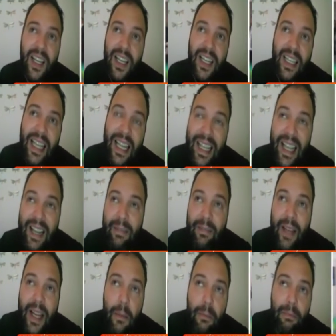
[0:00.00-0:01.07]
que, que
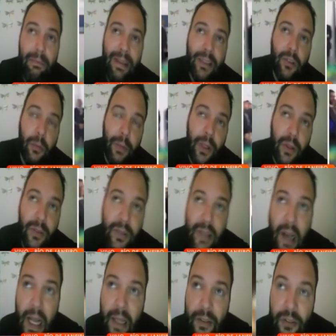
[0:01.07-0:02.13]
tiene más o menos,
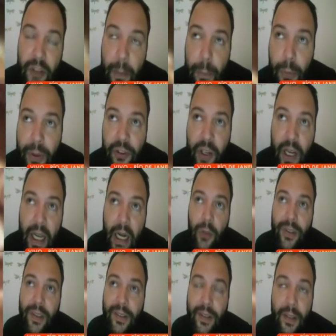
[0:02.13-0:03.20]
eh, puede llegar a
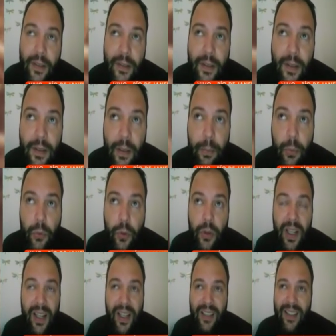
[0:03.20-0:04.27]
los 60, 70 puntos
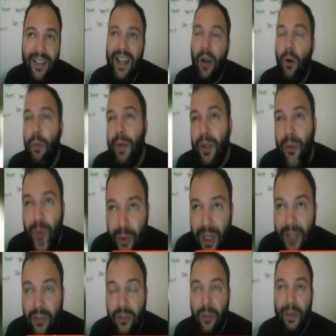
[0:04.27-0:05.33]
de rating, la
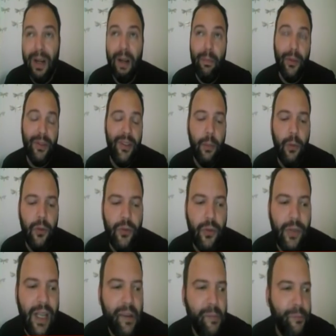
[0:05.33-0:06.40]
cobertura sobre la posse de
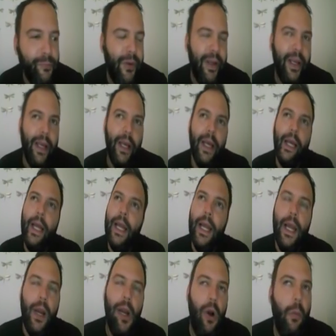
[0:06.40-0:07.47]
Bolsonaro fue
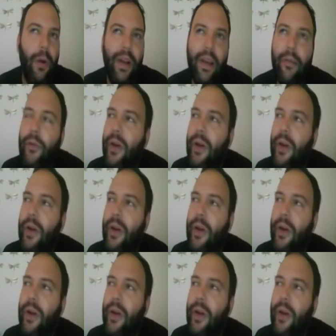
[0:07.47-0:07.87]
como que fue